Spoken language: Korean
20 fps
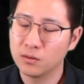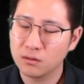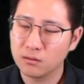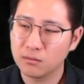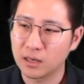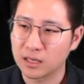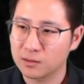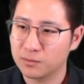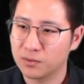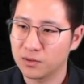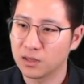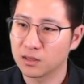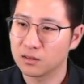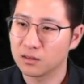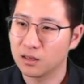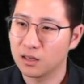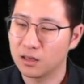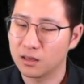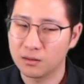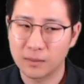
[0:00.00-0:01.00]
막스
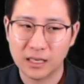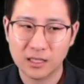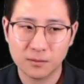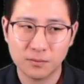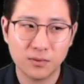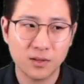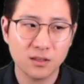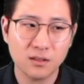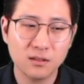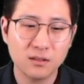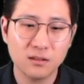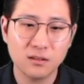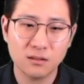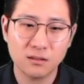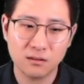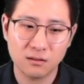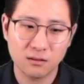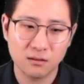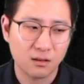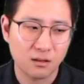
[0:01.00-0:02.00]
플랑크가. 막스
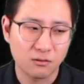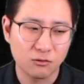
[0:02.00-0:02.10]
플랑크는